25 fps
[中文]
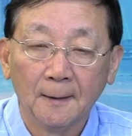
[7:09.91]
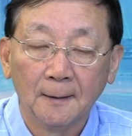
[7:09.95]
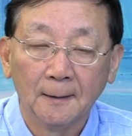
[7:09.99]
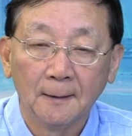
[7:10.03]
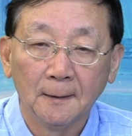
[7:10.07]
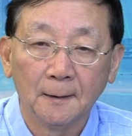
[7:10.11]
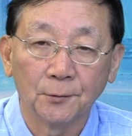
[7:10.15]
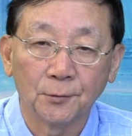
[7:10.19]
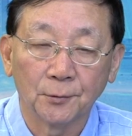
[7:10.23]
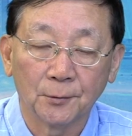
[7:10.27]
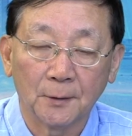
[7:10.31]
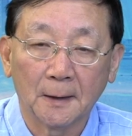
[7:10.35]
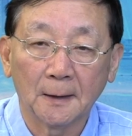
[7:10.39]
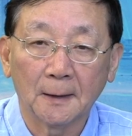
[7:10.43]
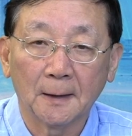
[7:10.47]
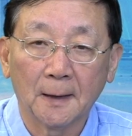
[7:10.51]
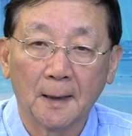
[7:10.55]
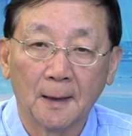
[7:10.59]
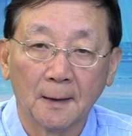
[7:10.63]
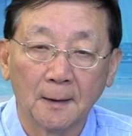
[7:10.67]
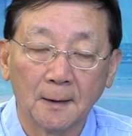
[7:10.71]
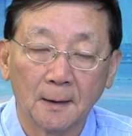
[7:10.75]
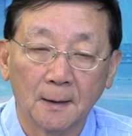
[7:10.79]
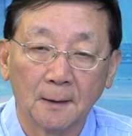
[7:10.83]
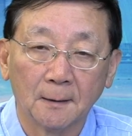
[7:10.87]
那就让它
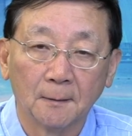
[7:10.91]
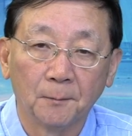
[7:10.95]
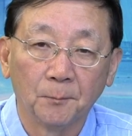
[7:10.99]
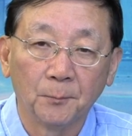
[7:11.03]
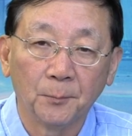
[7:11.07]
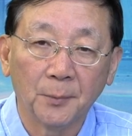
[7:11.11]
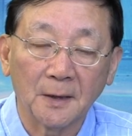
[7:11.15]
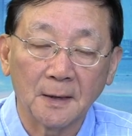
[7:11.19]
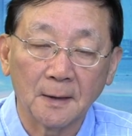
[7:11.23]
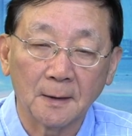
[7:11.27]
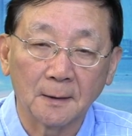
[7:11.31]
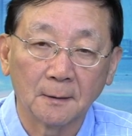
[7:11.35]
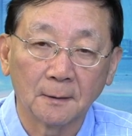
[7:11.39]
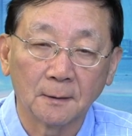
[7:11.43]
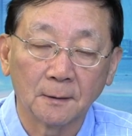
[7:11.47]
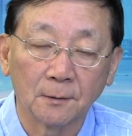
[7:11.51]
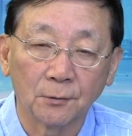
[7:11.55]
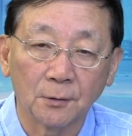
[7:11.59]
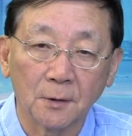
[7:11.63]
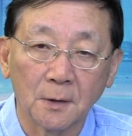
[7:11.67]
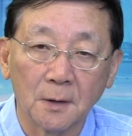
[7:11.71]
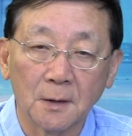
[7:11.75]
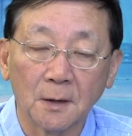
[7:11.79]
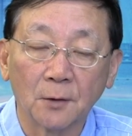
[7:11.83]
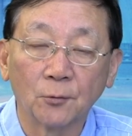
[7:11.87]
呃变成就
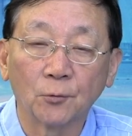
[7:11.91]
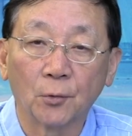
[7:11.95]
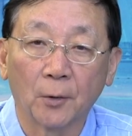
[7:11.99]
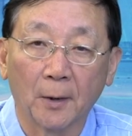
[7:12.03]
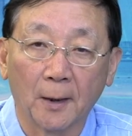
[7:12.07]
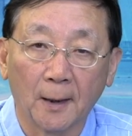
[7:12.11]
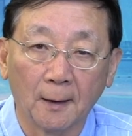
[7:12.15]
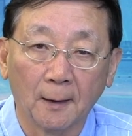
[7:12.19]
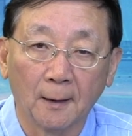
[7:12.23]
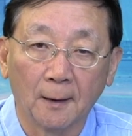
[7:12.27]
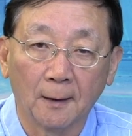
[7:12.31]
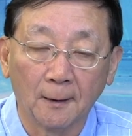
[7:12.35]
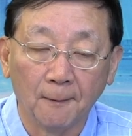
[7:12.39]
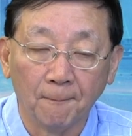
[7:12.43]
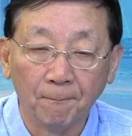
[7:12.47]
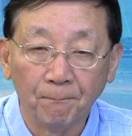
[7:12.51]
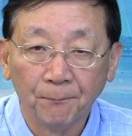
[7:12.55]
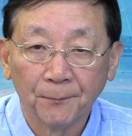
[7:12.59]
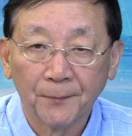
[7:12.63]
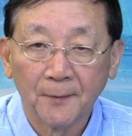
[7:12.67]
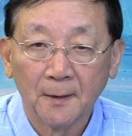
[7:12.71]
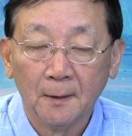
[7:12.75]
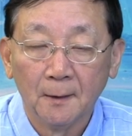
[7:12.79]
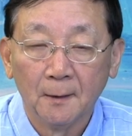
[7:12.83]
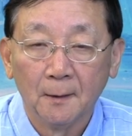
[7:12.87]
是生出来了哈。
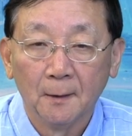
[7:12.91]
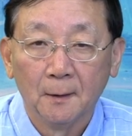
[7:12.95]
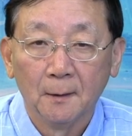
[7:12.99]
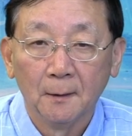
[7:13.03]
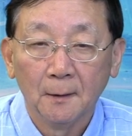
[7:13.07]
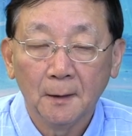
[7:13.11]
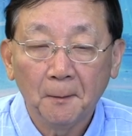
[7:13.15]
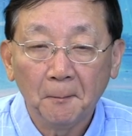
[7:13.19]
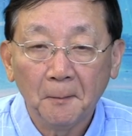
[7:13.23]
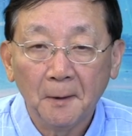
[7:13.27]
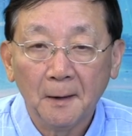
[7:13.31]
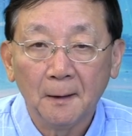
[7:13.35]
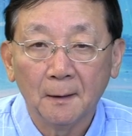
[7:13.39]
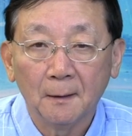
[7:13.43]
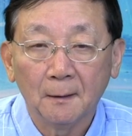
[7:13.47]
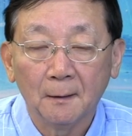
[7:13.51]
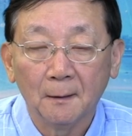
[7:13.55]
那么，